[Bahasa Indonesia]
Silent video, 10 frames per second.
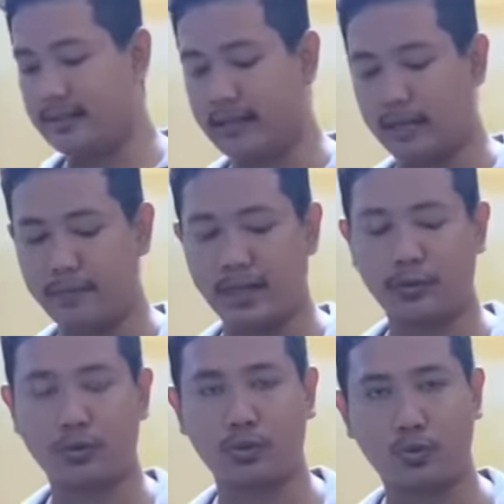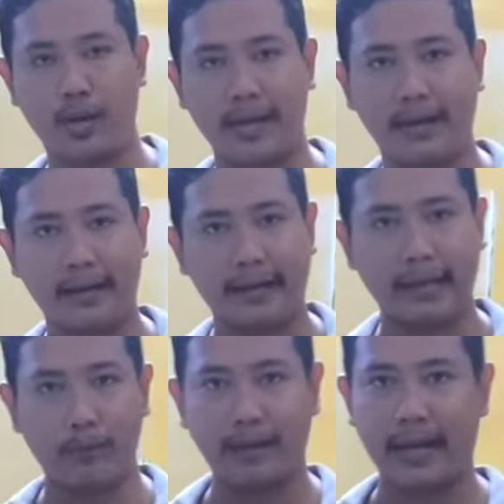di dalamnya itu sesuai dengan
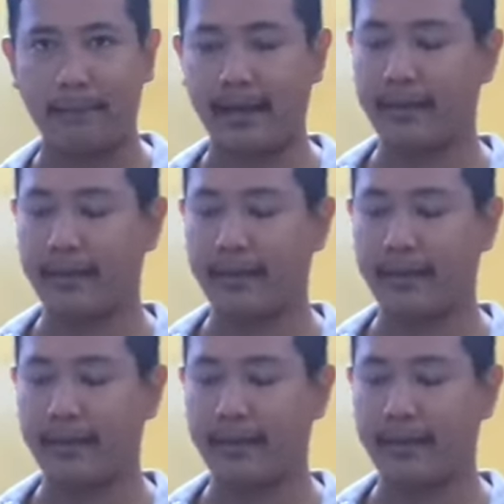hewan apa